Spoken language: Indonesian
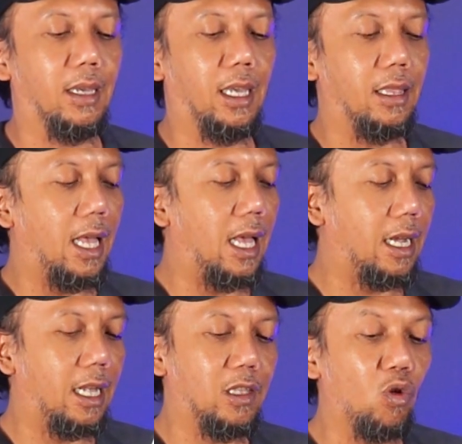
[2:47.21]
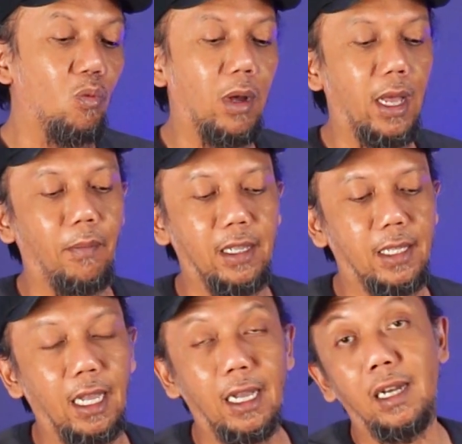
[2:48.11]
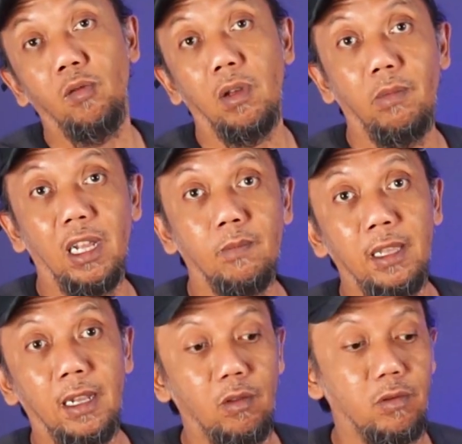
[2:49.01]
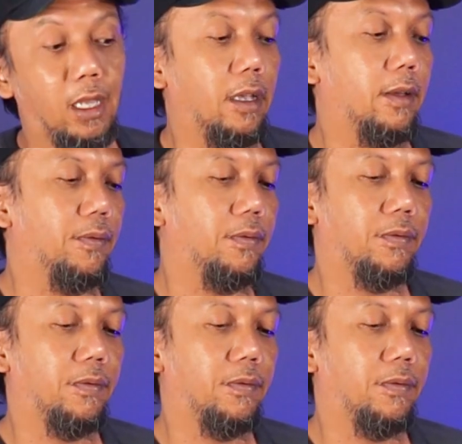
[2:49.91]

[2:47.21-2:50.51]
Kita akan coba pasangkan 12400F